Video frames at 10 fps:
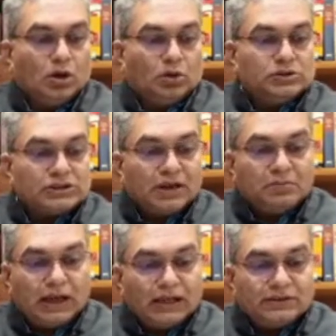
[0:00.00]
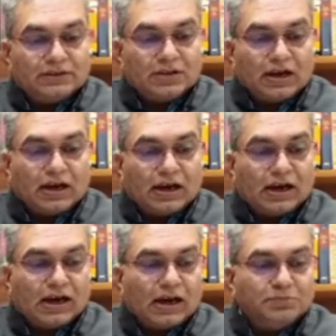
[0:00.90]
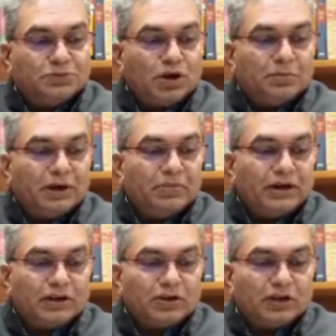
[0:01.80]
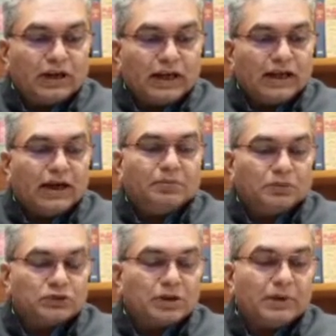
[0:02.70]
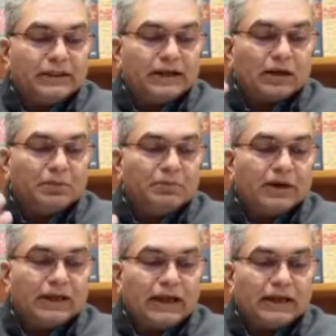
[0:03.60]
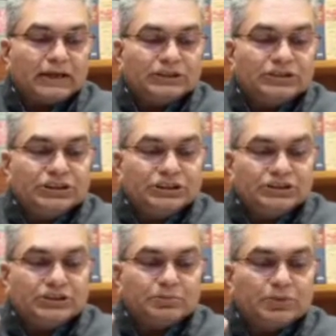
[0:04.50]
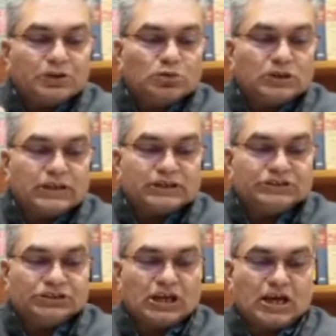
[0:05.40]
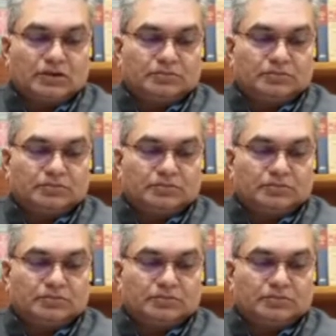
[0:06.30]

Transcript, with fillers: उसके बाद अब जो अमेंडमेंट इन्होंने लाया अब उसके बाद एक अमेंडमेंट आया कि 3 दिसंबर 2004